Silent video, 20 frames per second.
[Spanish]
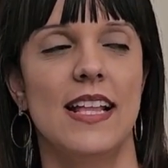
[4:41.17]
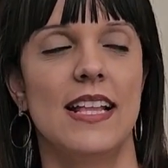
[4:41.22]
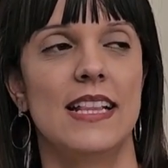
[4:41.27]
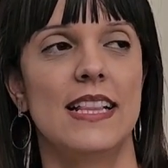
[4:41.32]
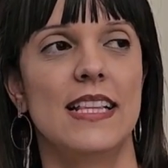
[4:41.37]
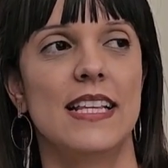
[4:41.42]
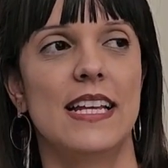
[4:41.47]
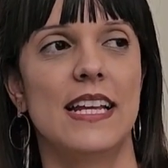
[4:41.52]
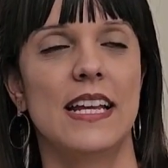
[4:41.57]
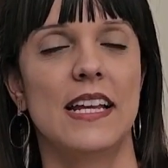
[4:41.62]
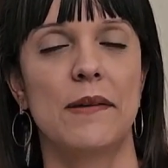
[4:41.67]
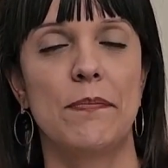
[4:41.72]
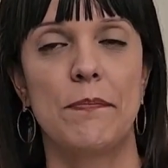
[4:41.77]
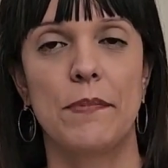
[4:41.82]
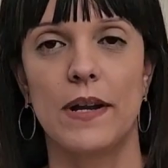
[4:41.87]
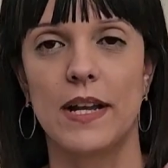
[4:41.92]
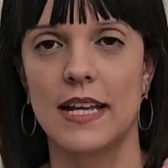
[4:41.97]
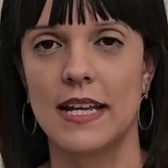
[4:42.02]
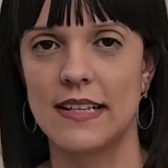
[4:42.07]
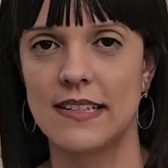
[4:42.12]

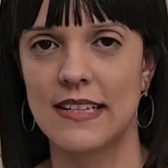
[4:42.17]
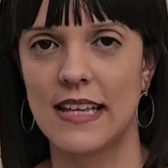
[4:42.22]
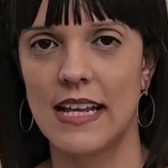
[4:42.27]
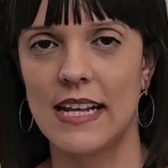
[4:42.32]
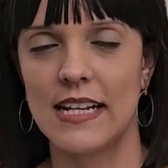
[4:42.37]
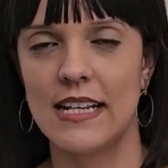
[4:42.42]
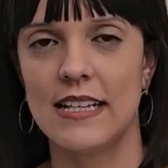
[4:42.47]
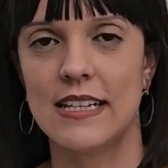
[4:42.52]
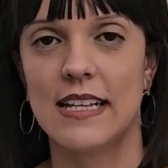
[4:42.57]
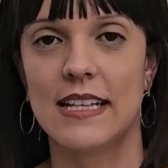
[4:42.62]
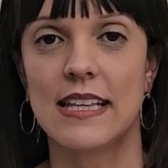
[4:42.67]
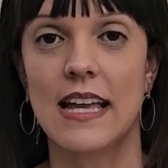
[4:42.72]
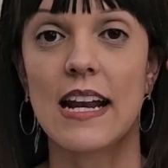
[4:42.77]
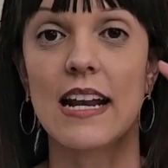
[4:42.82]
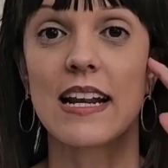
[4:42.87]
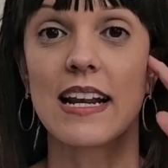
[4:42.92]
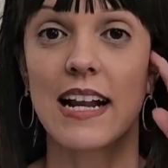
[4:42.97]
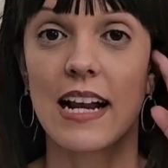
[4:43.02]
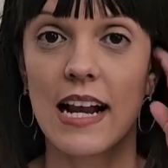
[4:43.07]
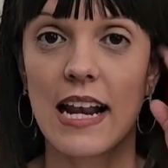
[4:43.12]
Después que salí de
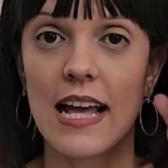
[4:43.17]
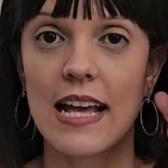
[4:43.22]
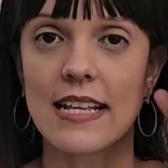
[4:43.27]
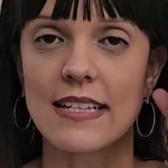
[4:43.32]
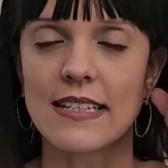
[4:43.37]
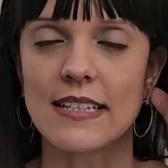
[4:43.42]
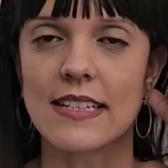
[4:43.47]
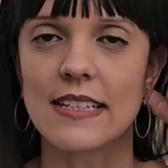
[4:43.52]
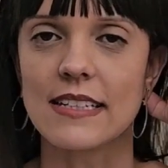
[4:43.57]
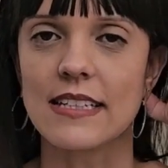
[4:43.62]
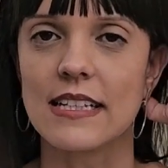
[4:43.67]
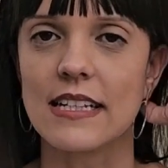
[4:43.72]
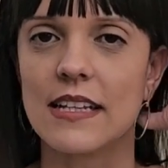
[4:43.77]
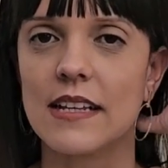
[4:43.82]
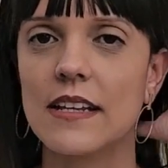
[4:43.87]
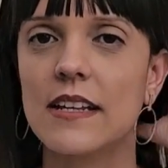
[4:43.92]
dar clases,